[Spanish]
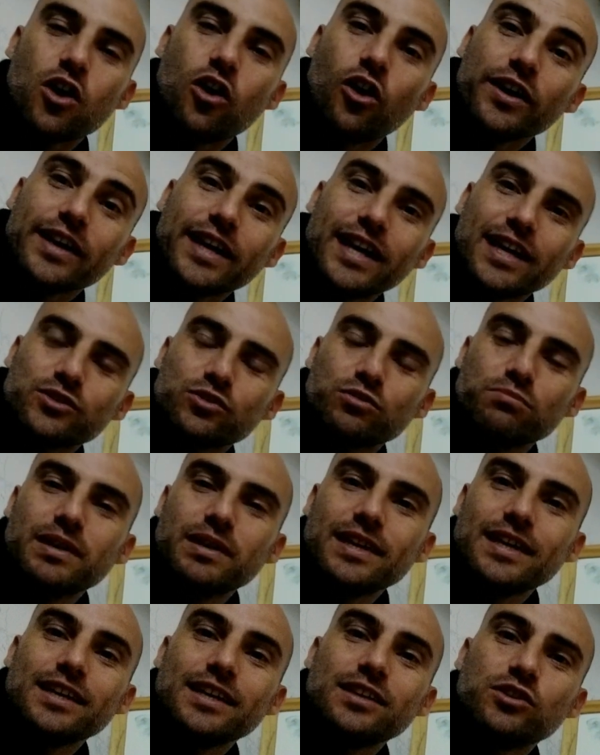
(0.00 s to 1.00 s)
Hoy quiero hacer un
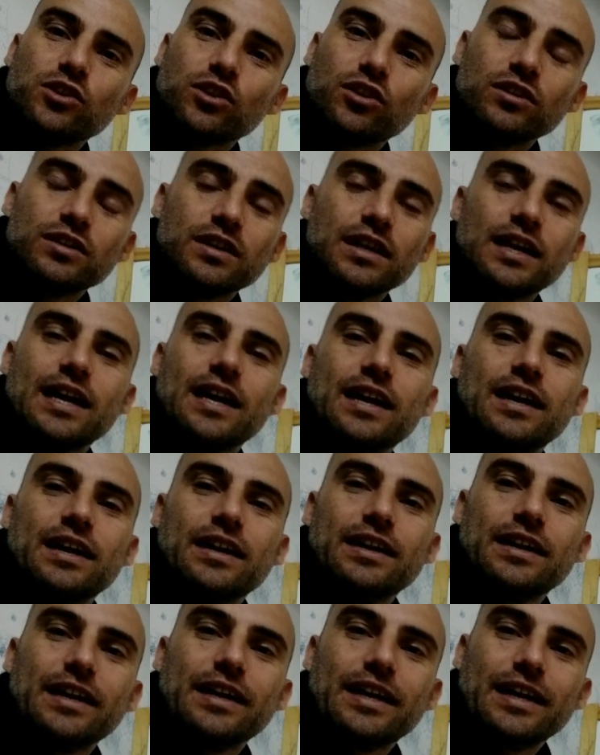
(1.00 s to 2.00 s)
videito,
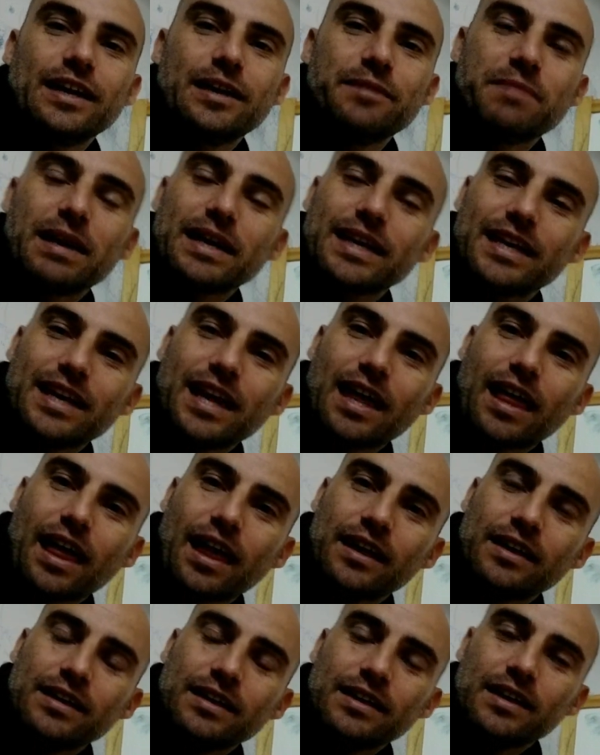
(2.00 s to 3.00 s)
eh, más que
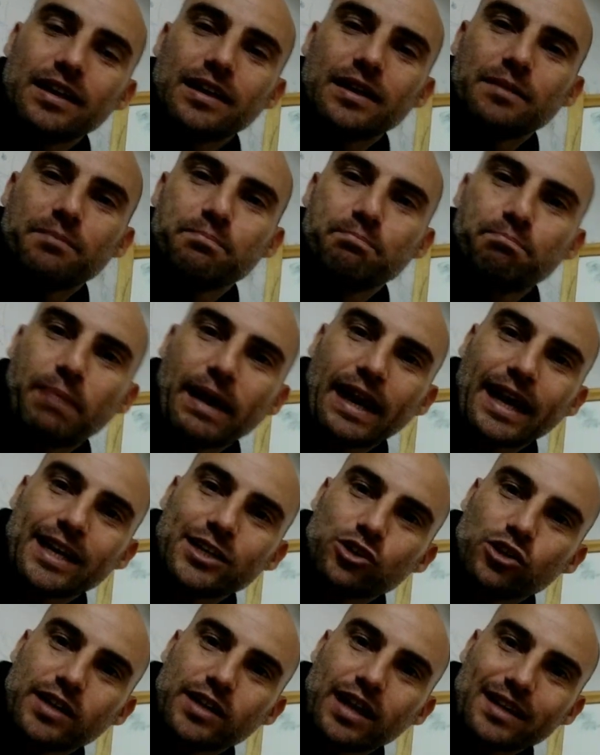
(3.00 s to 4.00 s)
nada para
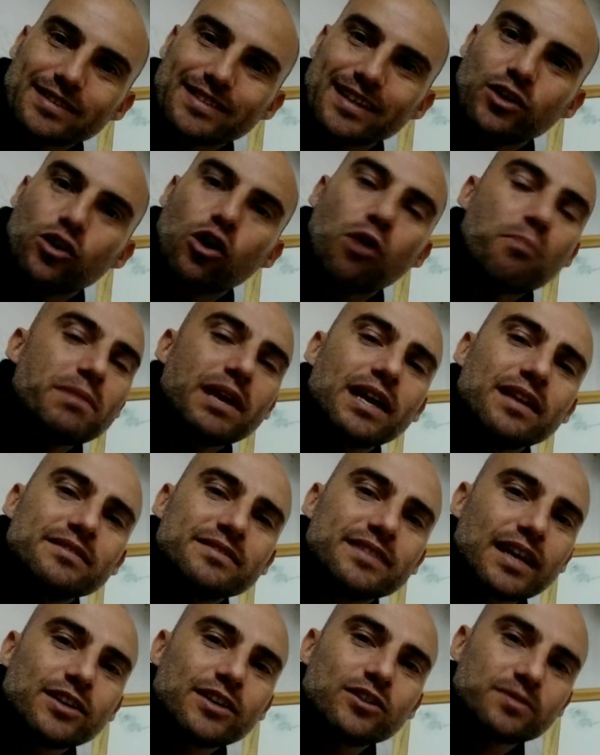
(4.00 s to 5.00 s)
aquellos que recién
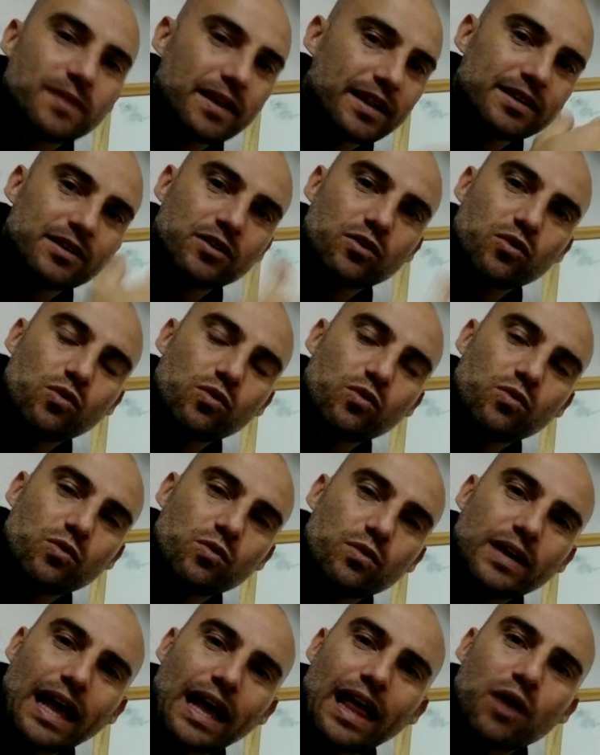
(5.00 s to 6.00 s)
comienzan, no saben
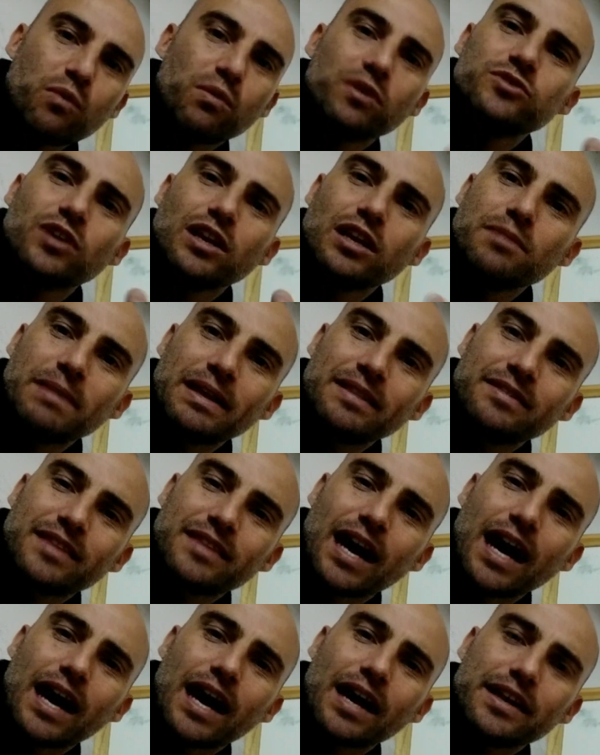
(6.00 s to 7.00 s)
cada cuánto
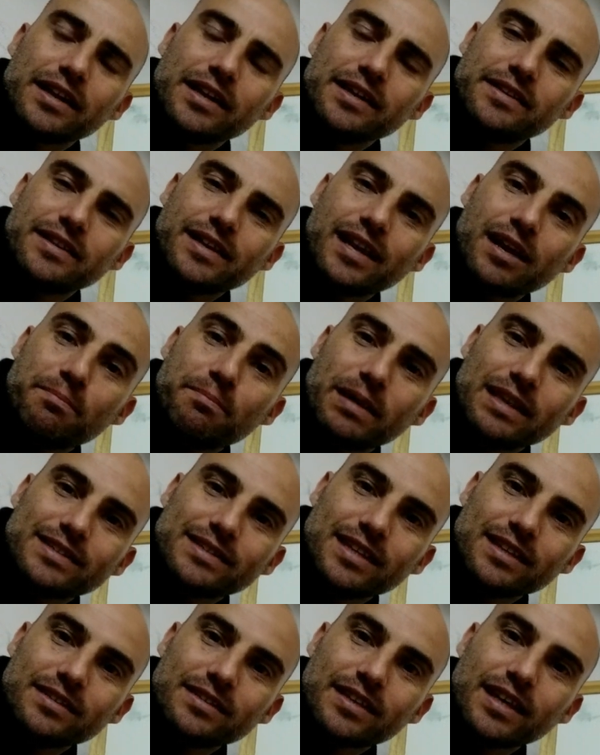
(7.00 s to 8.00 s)
alimentar y tener
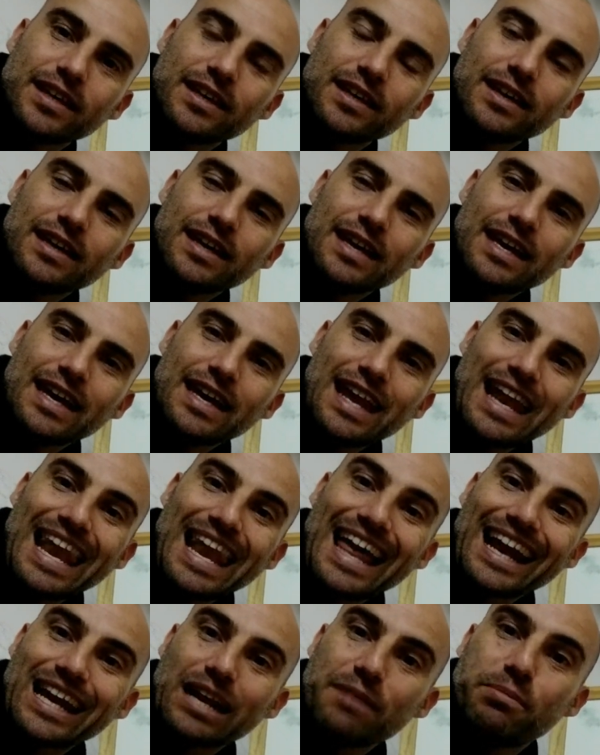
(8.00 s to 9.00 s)
presente
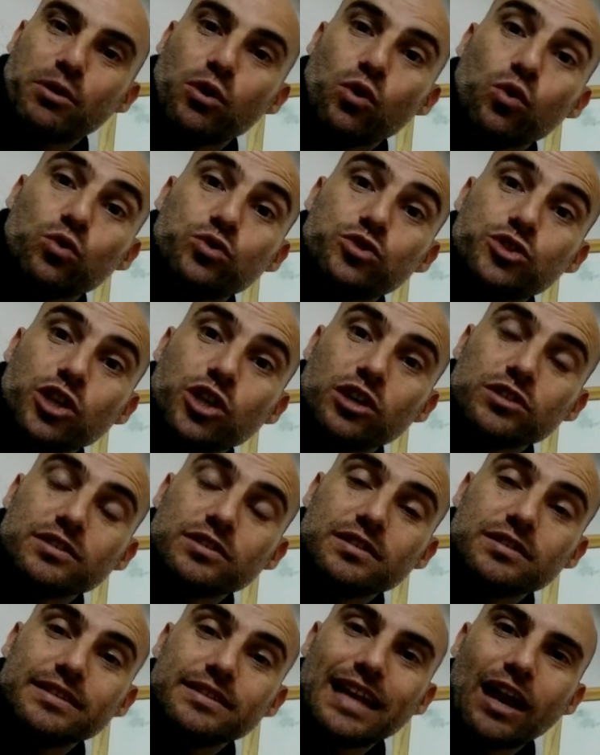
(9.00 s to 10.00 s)
la
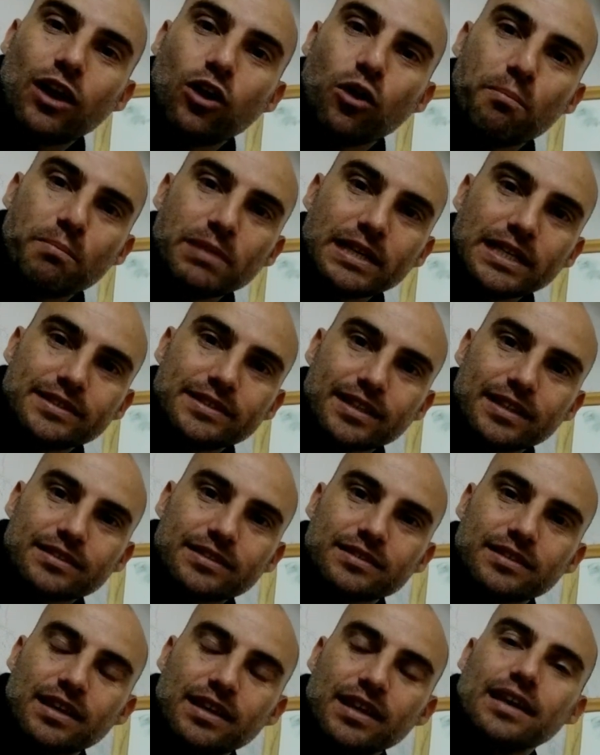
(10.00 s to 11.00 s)
reproducción de las
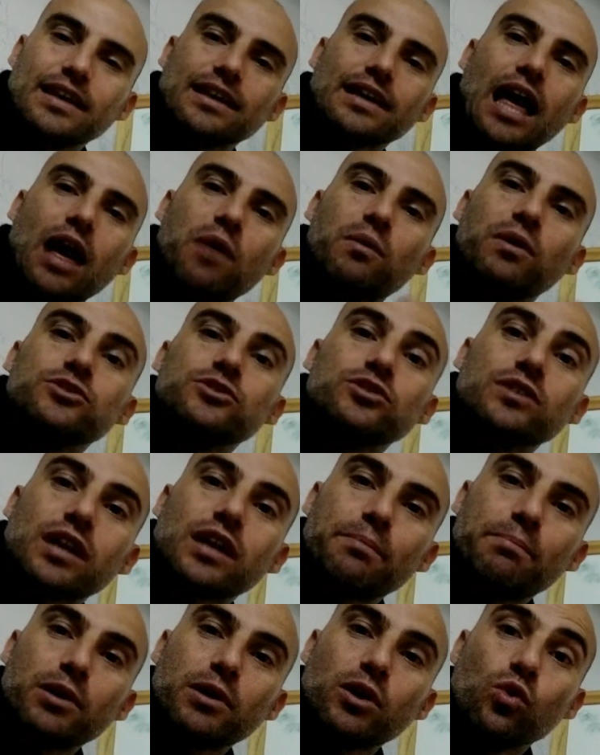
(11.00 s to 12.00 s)
lombrices. Cada cuánto se
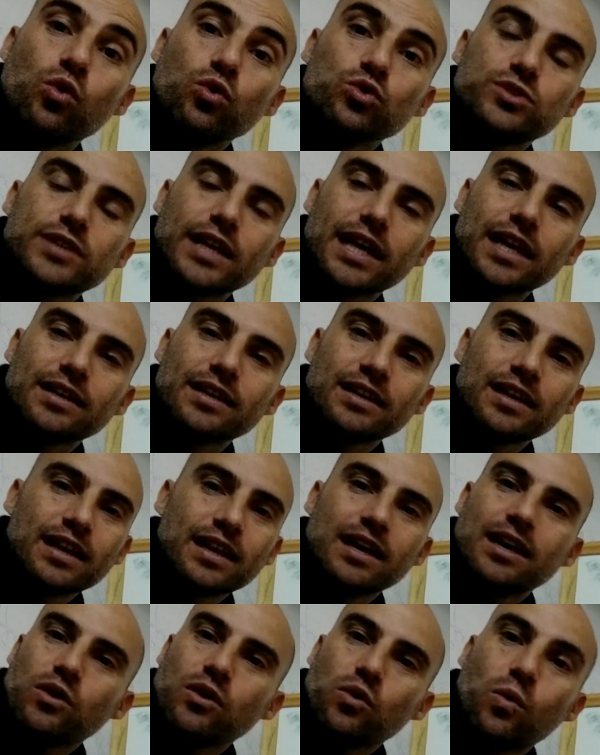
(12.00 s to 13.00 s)
reproducen,
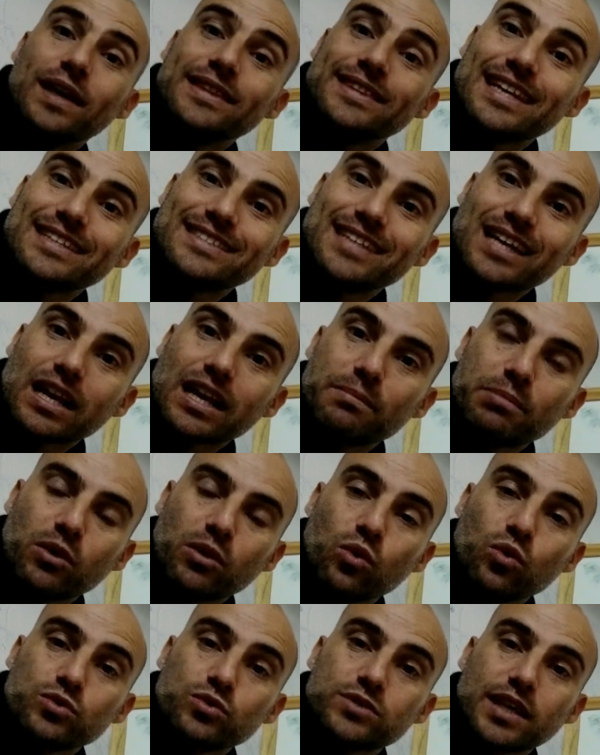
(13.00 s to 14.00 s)
cuántas se
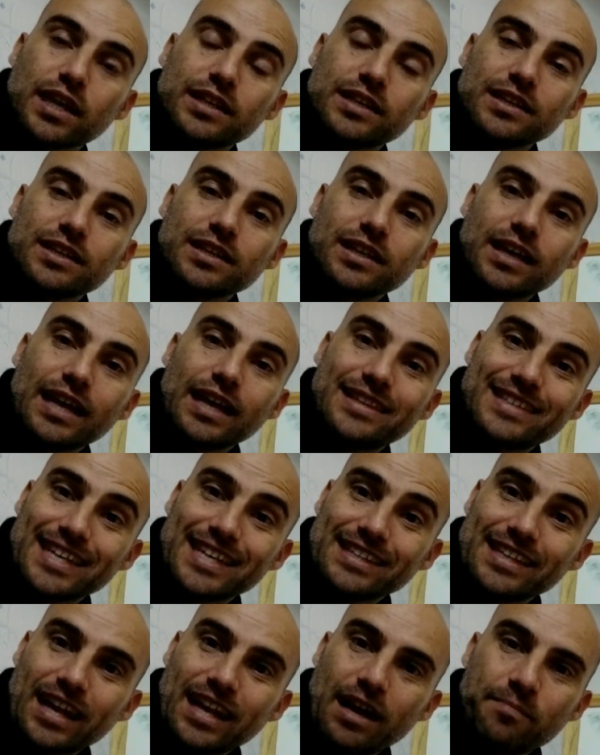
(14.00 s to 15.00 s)
reproducen,
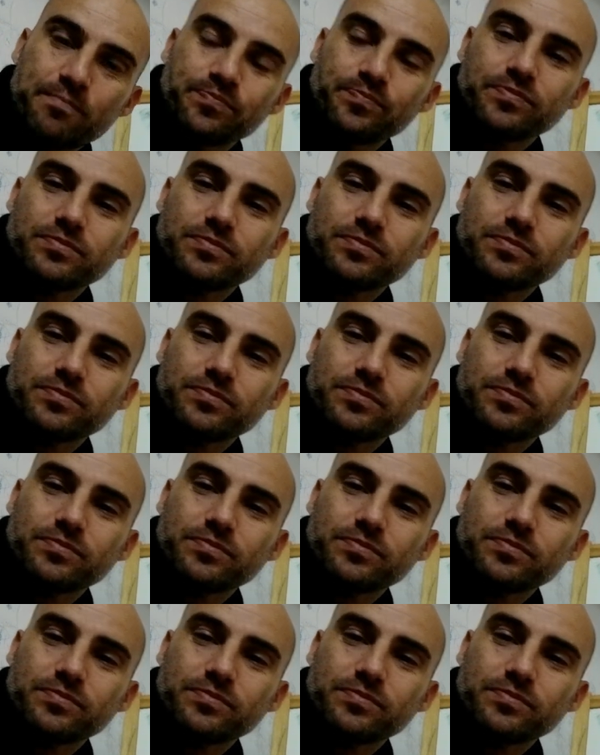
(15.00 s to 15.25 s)
etc.